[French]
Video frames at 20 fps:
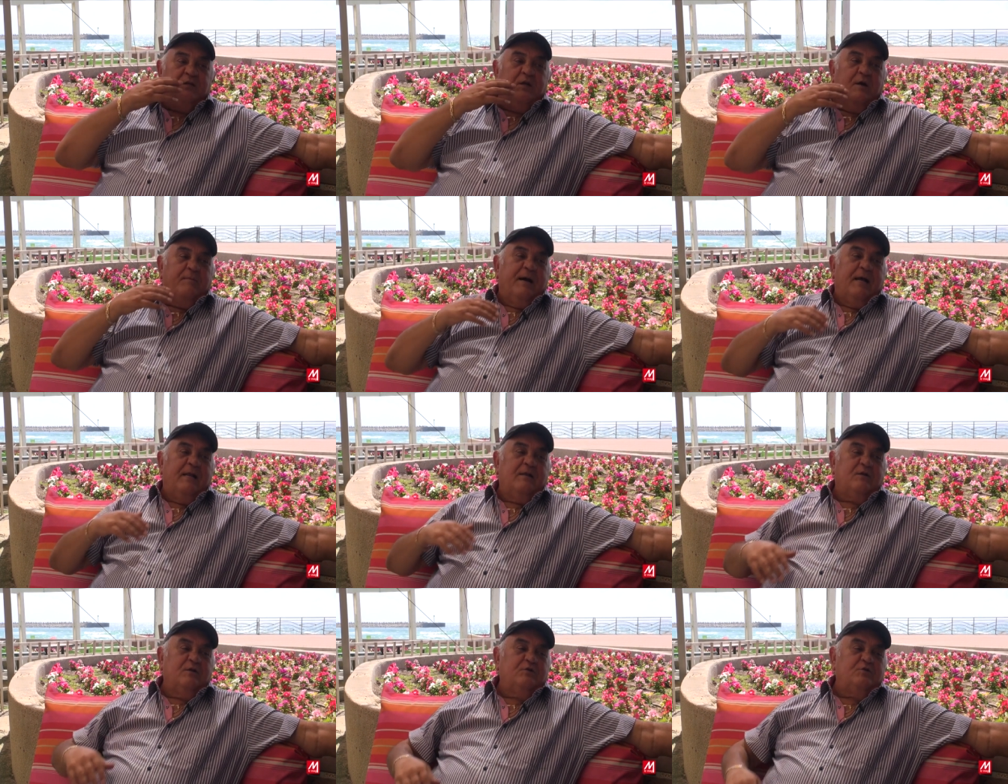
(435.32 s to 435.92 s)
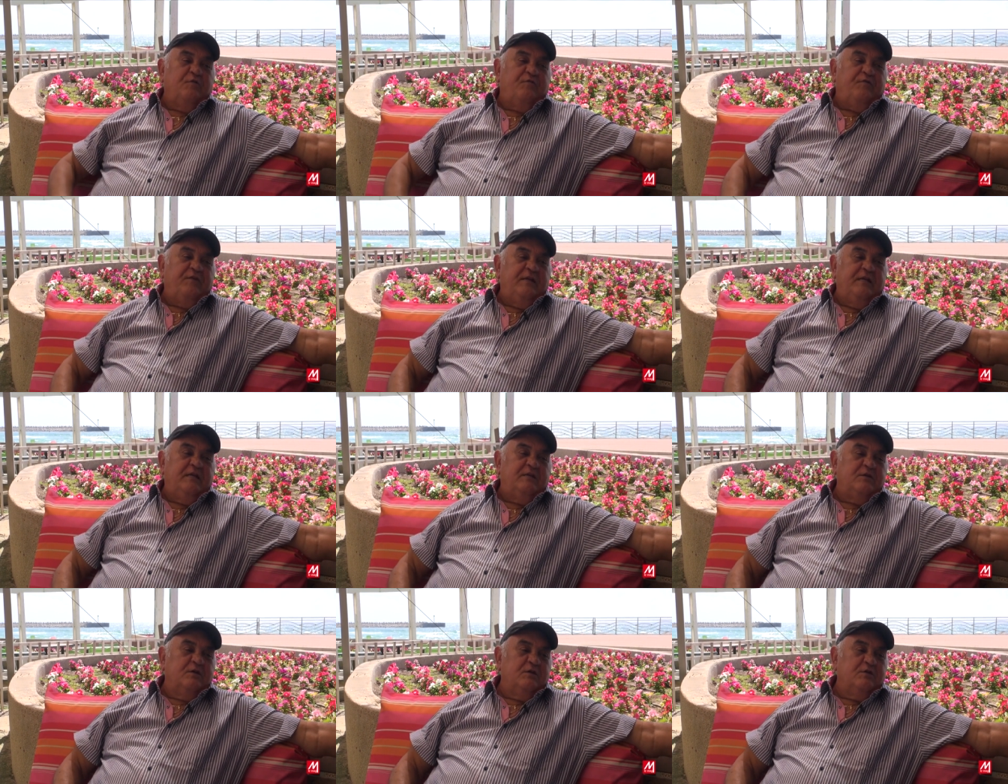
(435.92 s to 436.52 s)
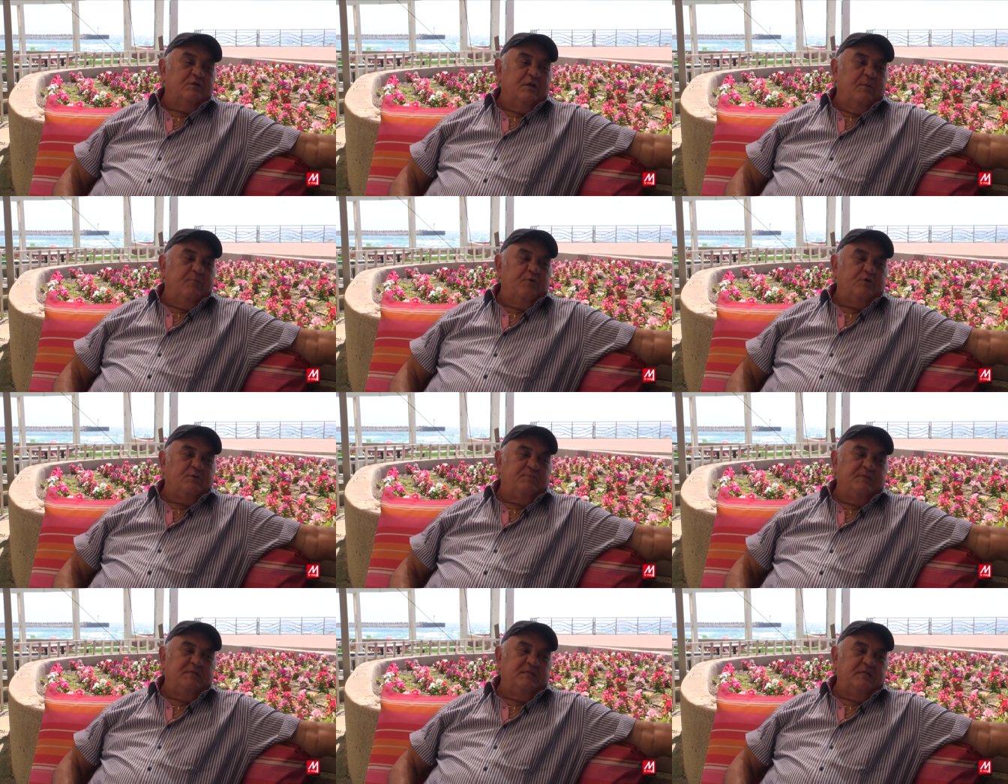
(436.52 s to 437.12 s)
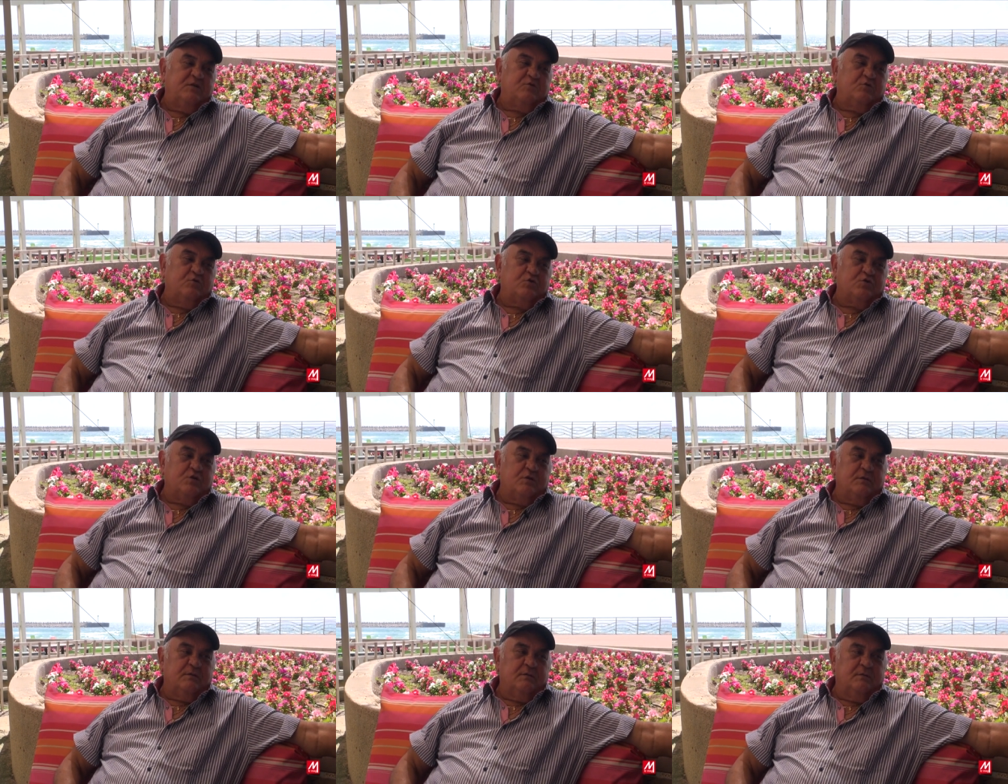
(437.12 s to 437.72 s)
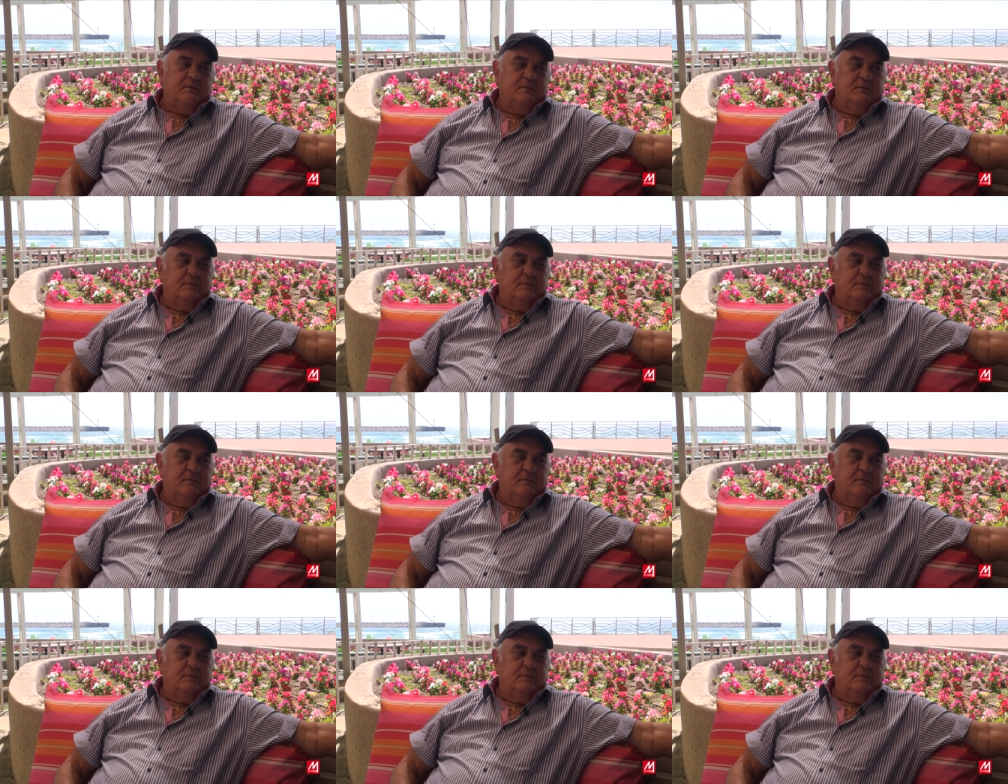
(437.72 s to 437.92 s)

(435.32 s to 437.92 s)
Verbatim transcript: C'est normal, quand tu finis, tu, es plus business Mais même, chose.